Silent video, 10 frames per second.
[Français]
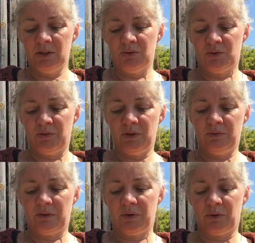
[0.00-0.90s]
Donc je vais
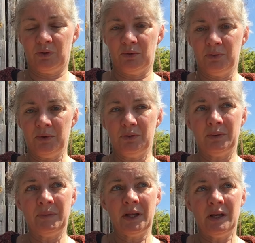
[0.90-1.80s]
devoir faire autrement.
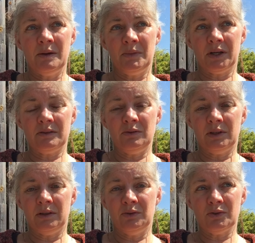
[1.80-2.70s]
quoi. Les
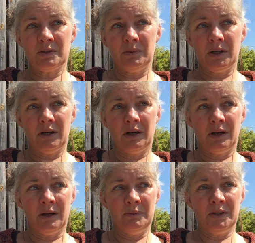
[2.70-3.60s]
résultats des courses, bah,
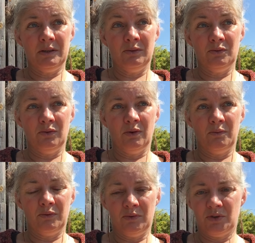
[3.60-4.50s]
à midi, du coup,
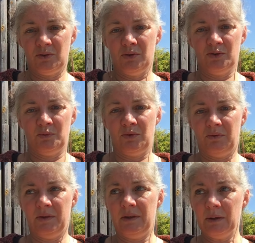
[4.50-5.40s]
je, me
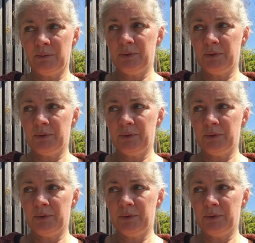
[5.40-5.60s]
suis vidée un